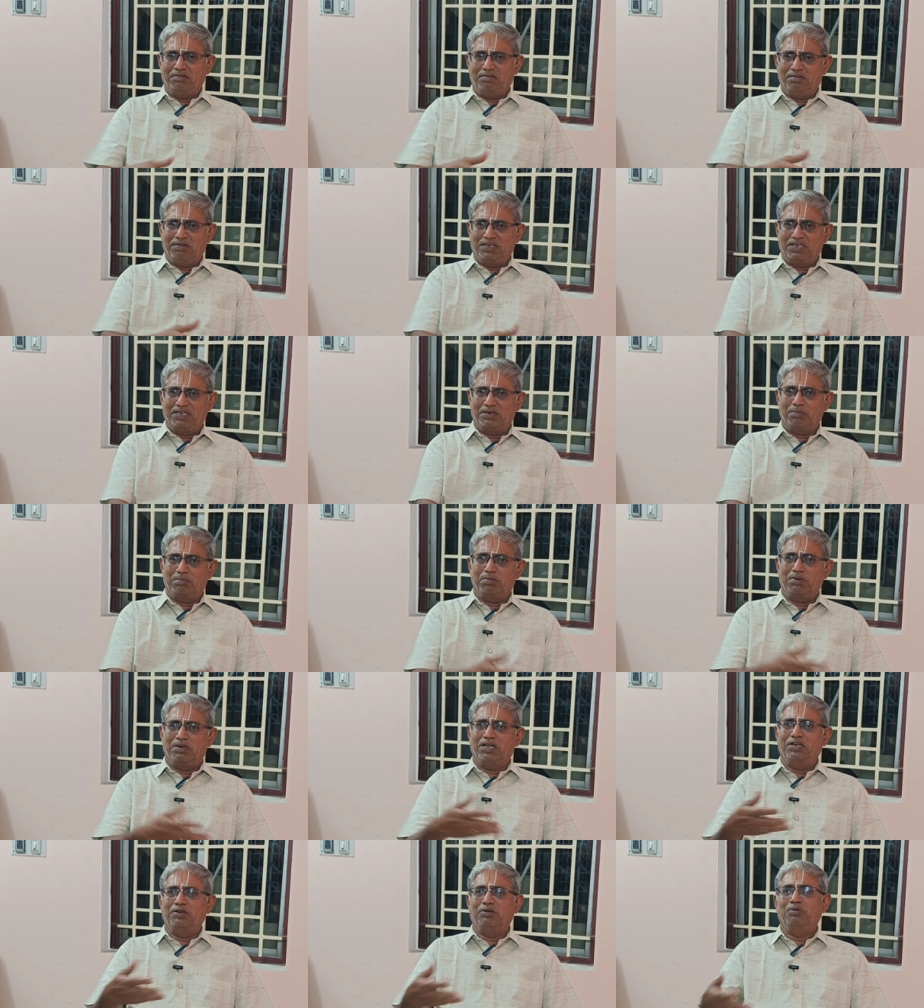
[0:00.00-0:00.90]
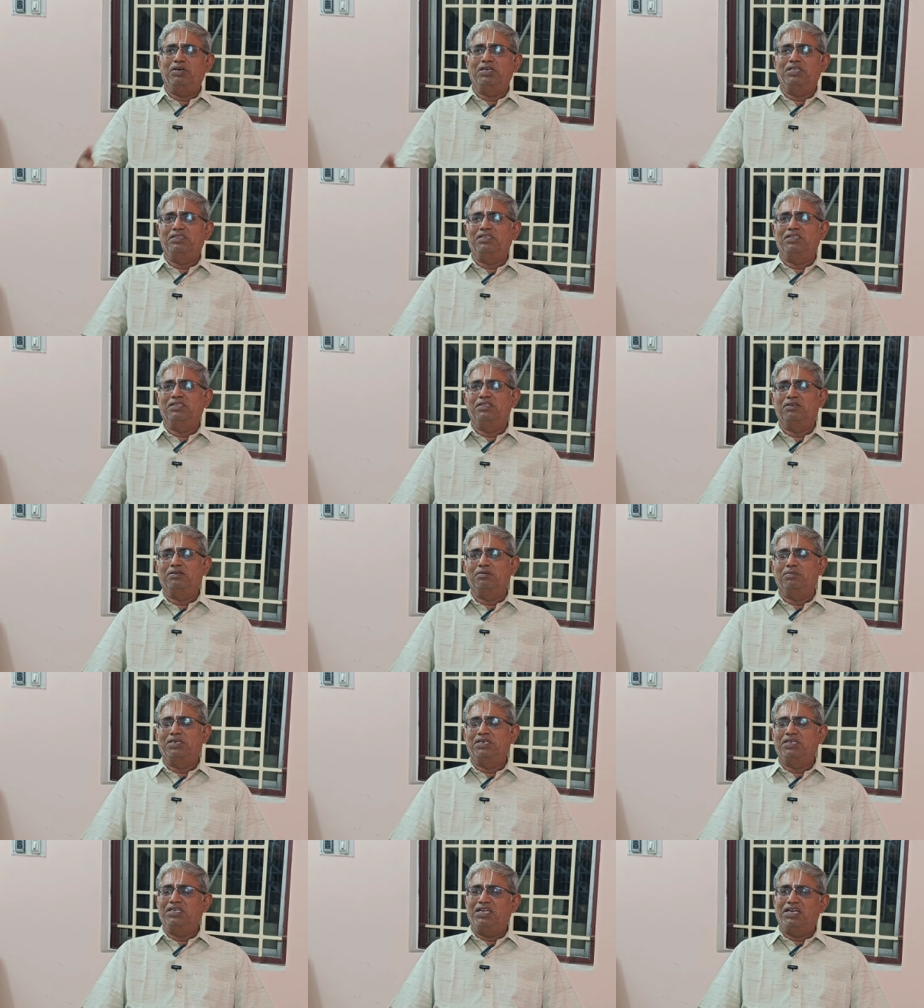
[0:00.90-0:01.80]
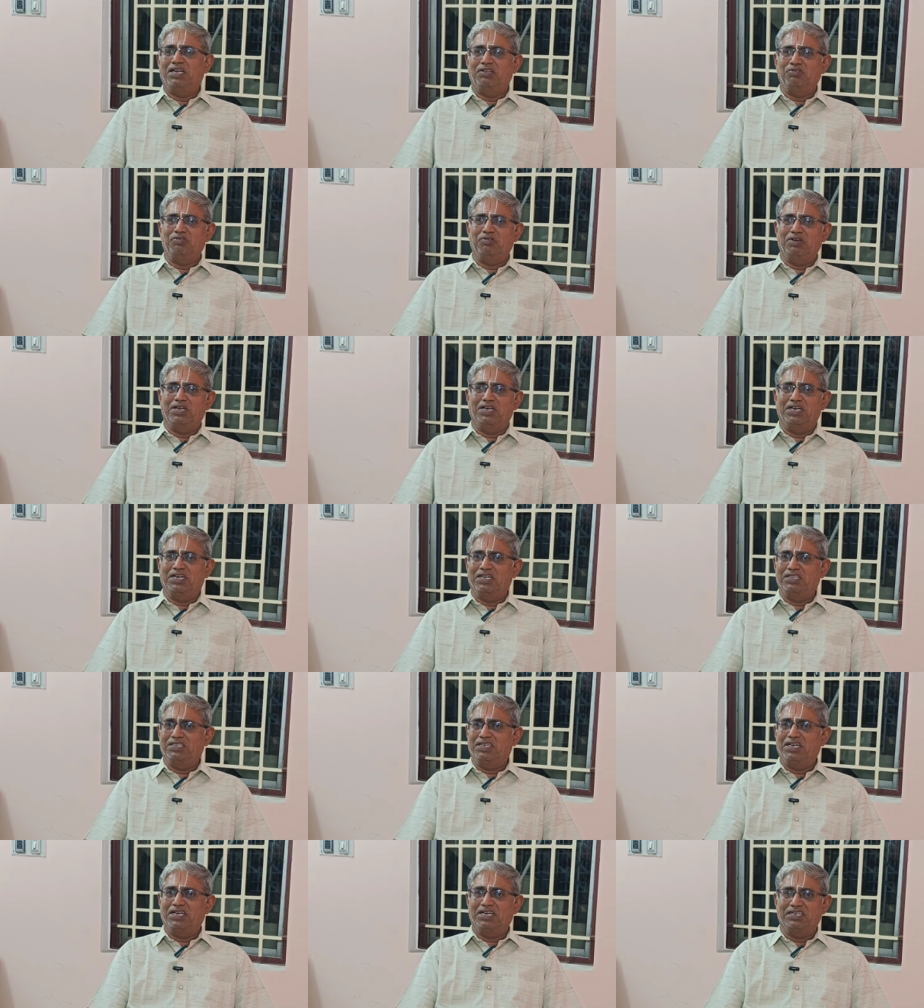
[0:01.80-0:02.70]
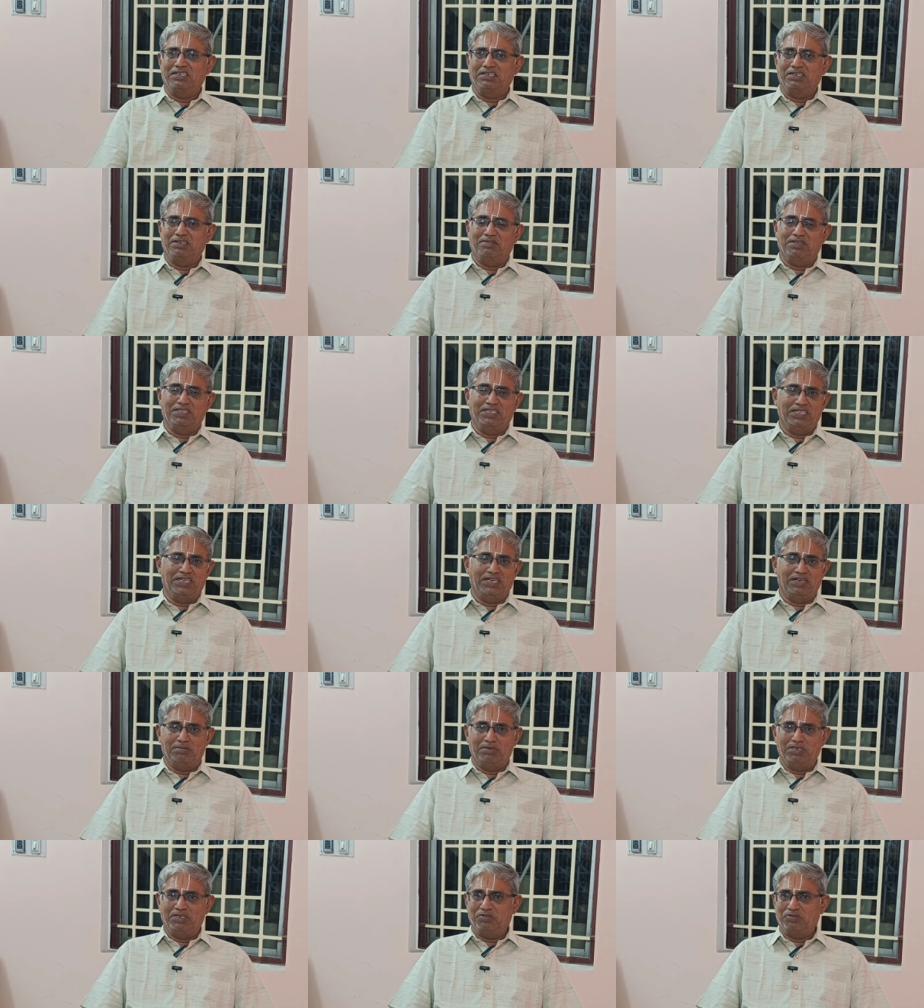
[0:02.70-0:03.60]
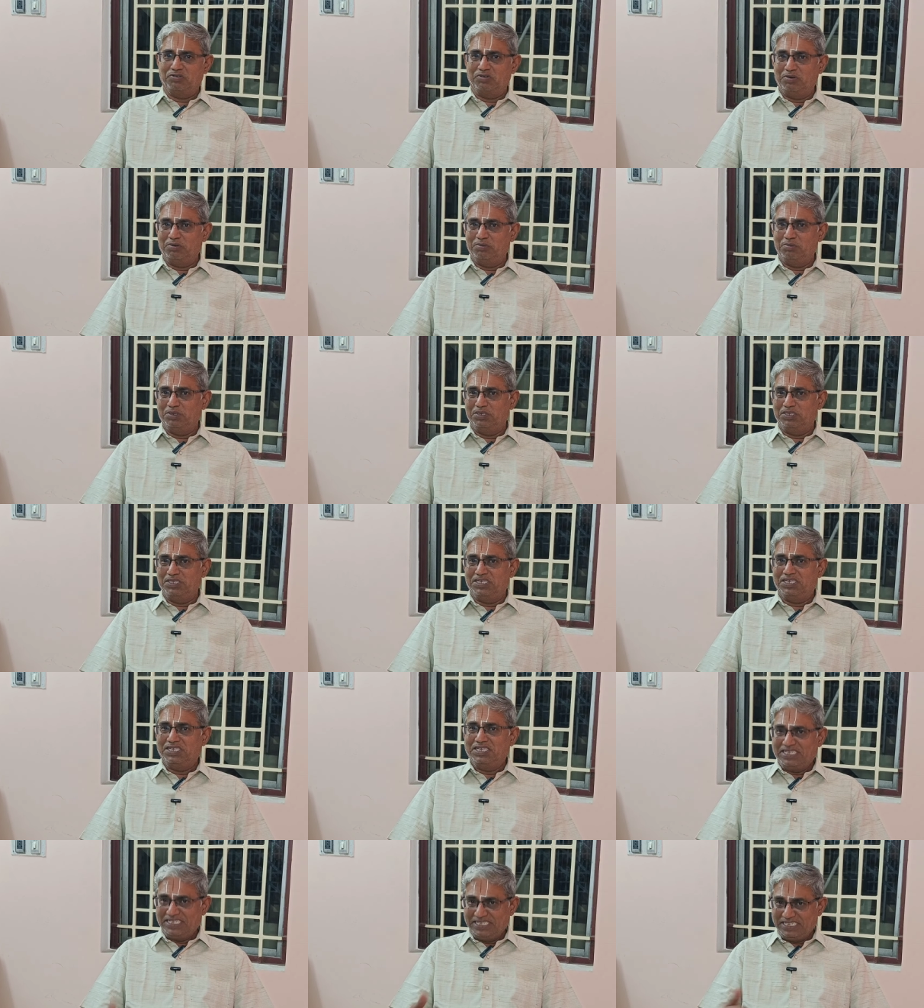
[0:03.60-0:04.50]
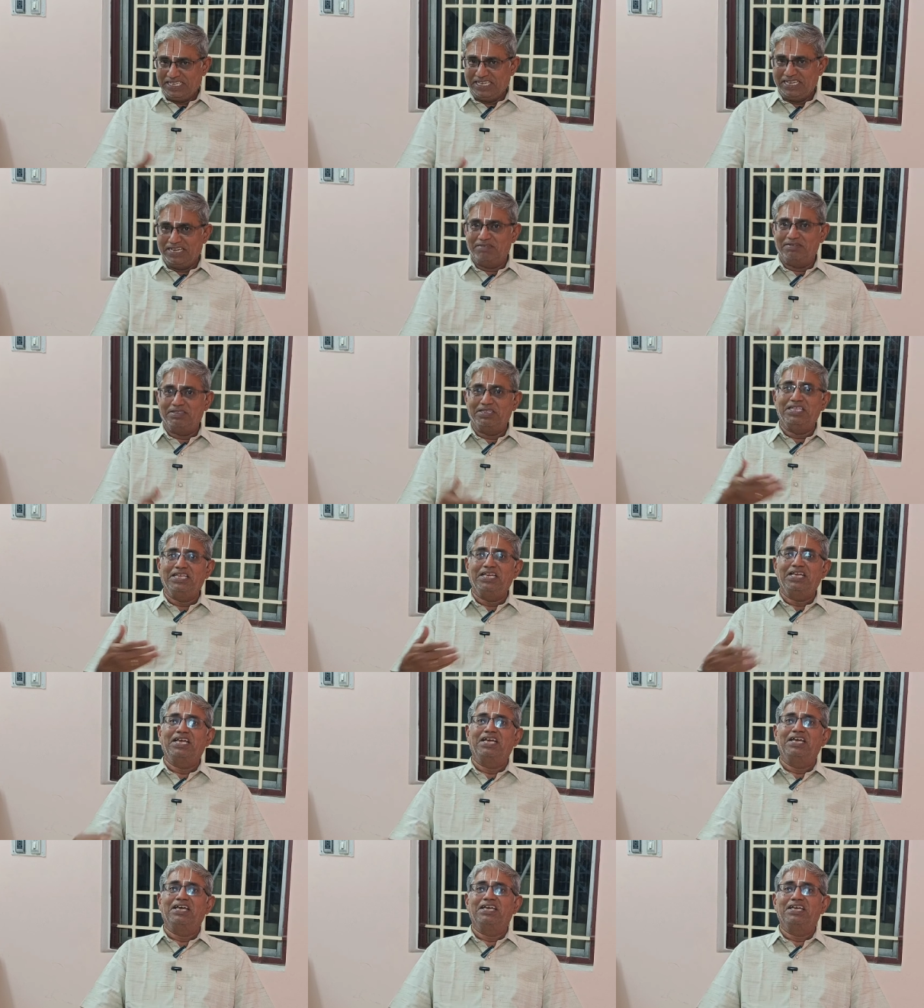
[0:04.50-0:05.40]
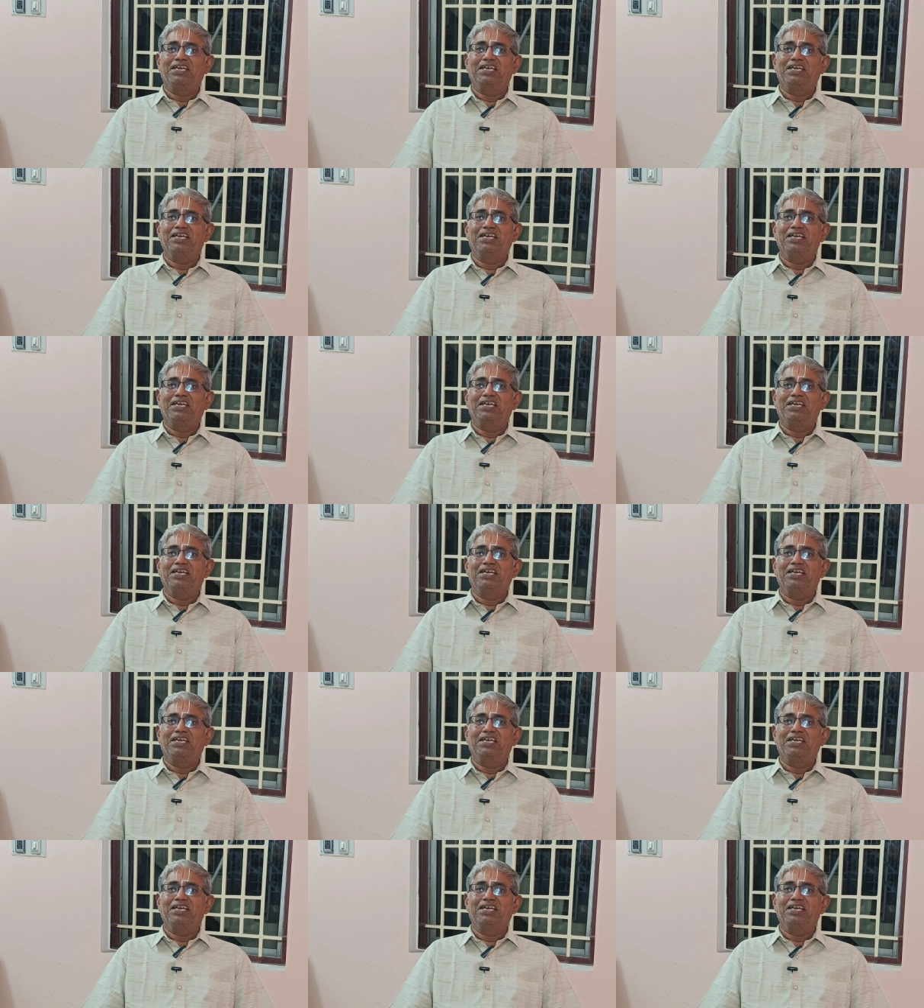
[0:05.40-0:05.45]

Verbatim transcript: இவங்ககிட்ட போனால் நோய் தீர்ந்துடும்னுட்டு எல்லாம் சொன்னாங்க அதுக்காக இங்கே வந்தேன் அப்படின்னு சொல்லும்போது இங்கேயே வந்தீங்க